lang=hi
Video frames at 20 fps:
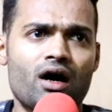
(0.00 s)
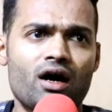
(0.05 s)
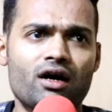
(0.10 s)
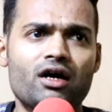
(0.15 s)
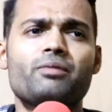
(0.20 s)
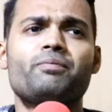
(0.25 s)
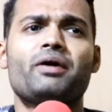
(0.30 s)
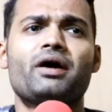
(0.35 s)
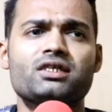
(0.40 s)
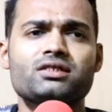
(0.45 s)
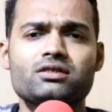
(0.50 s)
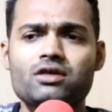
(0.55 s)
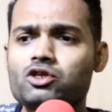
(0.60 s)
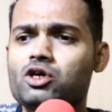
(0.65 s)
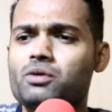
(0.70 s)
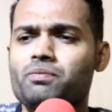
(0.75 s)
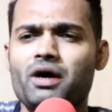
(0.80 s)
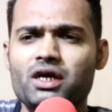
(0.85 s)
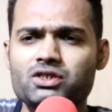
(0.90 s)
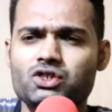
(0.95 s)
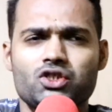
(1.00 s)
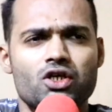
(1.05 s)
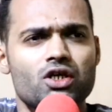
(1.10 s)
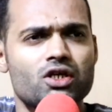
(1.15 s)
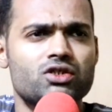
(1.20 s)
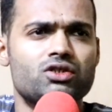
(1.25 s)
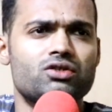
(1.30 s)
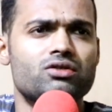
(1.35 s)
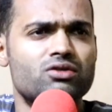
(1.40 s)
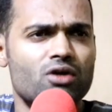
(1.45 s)
अगर पाकिस्तान के पाँच
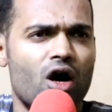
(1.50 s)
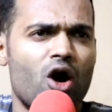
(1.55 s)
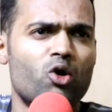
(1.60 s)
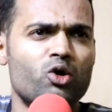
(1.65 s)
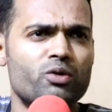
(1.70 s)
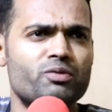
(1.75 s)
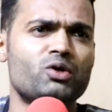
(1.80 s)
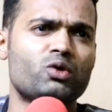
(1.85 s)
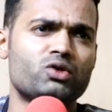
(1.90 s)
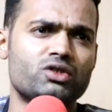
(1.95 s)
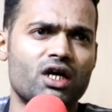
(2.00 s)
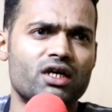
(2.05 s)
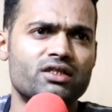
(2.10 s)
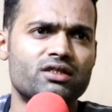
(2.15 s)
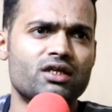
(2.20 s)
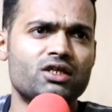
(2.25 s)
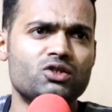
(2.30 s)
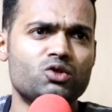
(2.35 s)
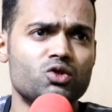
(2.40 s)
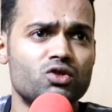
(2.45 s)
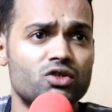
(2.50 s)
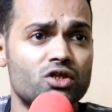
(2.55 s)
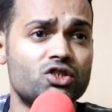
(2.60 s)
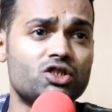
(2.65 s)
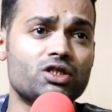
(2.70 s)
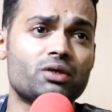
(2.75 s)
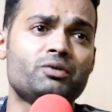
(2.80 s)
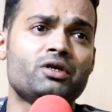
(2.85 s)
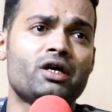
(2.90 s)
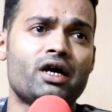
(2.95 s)
छः आउट भी हो जाते हैं तो
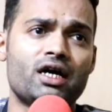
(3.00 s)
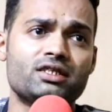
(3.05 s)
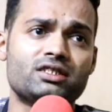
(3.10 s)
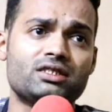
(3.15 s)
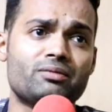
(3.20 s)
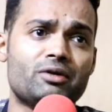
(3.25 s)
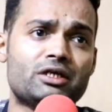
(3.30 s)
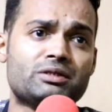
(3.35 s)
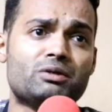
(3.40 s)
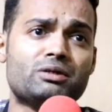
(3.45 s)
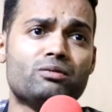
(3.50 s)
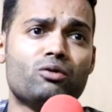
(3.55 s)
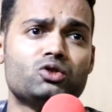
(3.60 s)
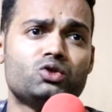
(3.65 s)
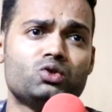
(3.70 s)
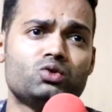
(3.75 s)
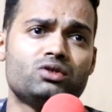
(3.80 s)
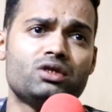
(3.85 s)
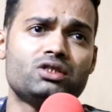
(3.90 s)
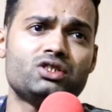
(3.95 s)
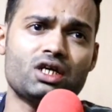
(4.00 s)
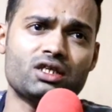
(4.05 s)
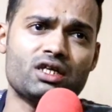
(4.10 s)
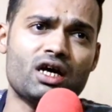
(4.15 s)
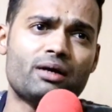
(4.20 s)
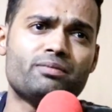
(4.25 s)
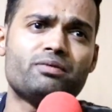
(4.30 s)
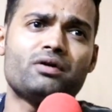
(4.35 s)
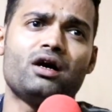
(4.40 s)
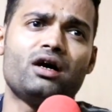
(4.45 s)
नीचे भी ऐसे बैट्समैन मौजूद हैं
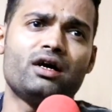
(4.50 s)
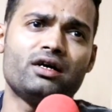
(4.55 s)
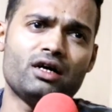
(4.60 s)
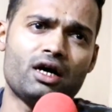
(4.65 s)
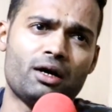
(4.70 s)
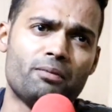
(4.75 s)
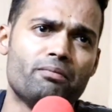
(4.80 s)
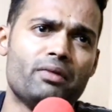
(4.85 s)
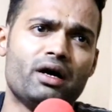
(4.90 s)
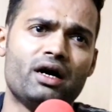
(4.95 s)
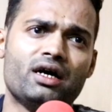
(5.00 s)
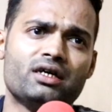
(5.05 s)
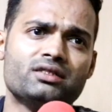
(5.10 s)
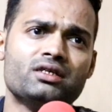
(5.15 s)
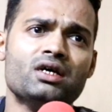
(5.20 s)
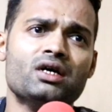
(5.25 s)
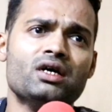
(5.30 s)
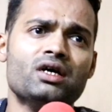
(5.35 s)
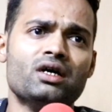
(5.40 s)
शादाब खान अम्माद